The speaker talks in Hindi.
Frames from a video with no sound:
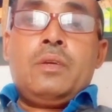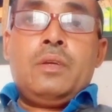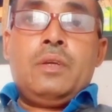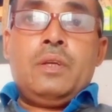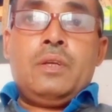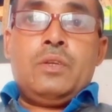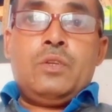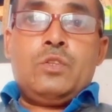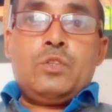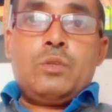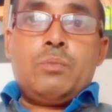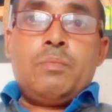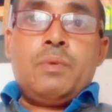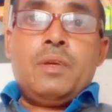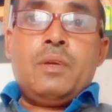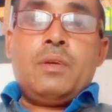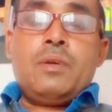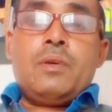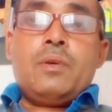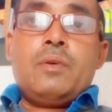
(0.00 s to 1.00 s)
कि
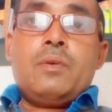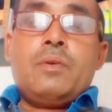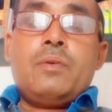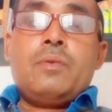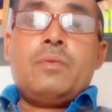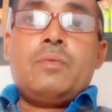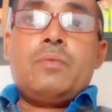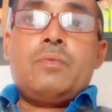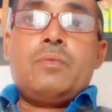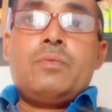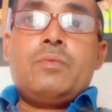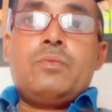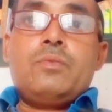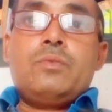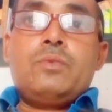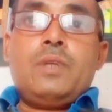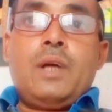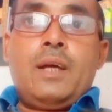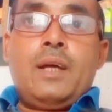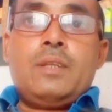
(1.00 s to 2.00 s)
इसमें
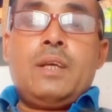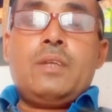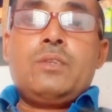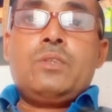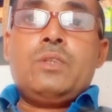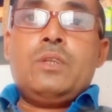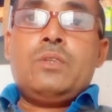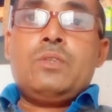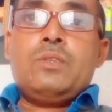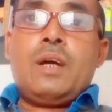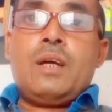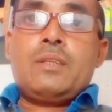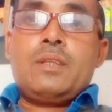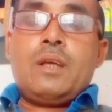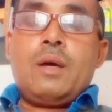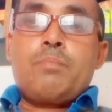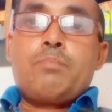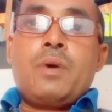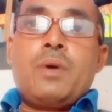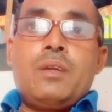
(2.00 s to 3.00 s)
ज़्यादा से
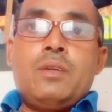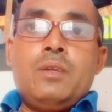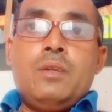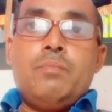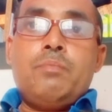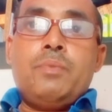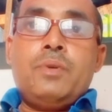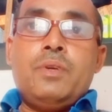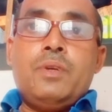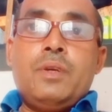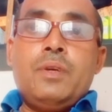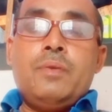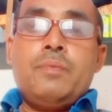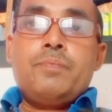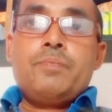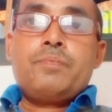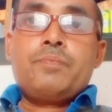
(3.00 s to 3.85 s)
ज़्यादा पानी पिएं